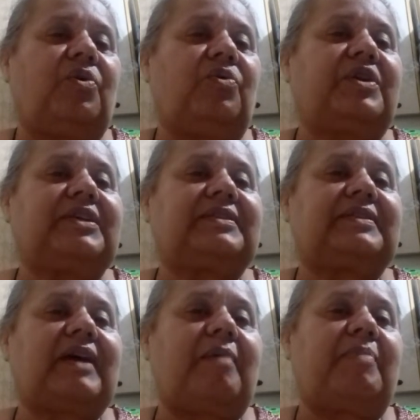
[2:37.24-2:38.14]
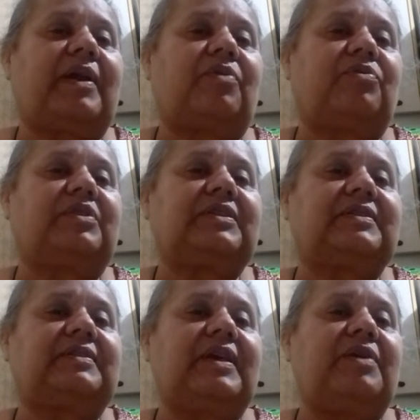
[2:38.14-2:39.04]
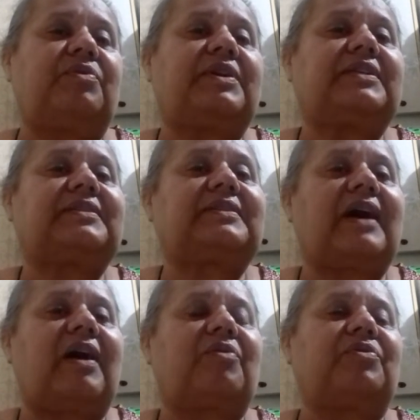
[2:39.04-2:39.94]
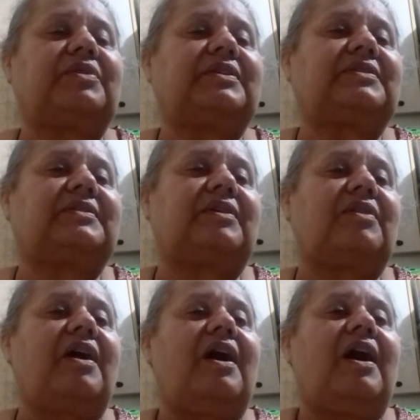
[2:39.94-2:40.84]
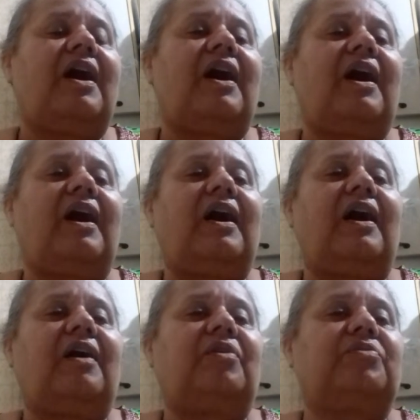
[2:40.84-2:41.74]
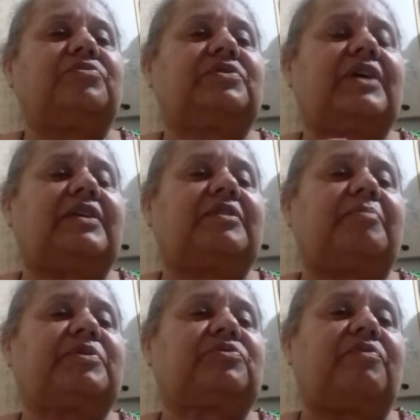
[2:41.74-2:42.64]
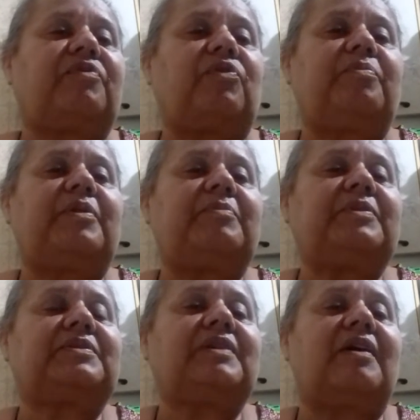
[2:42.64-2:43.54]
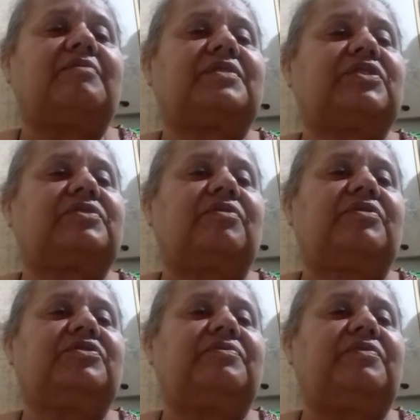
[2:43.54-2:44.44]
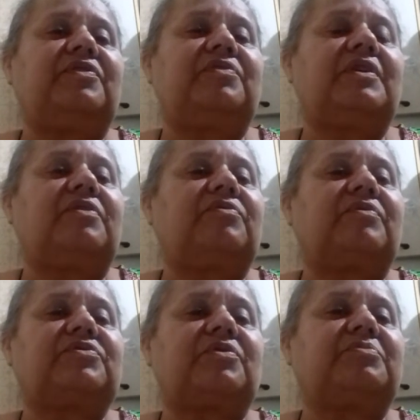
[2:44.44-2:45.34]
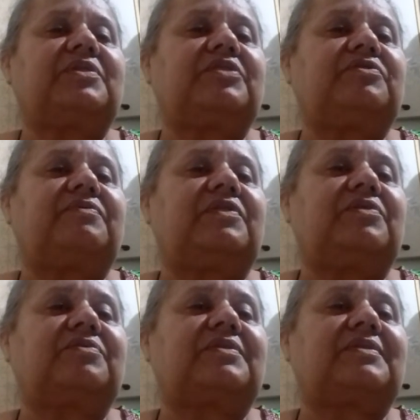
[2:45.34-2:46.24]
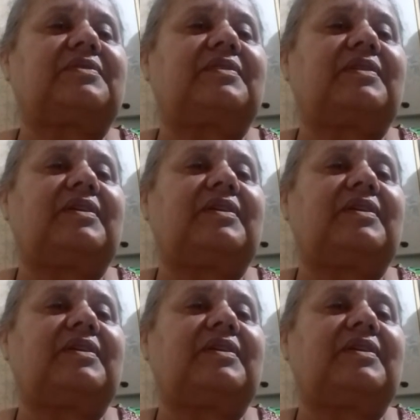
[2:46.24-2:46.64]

o que está para acontecer, o que está acontecendo. Há ah, uma certa pessoa falou para mim assim: Ah, vocês são adivinhos. Não, não somos adivinhos.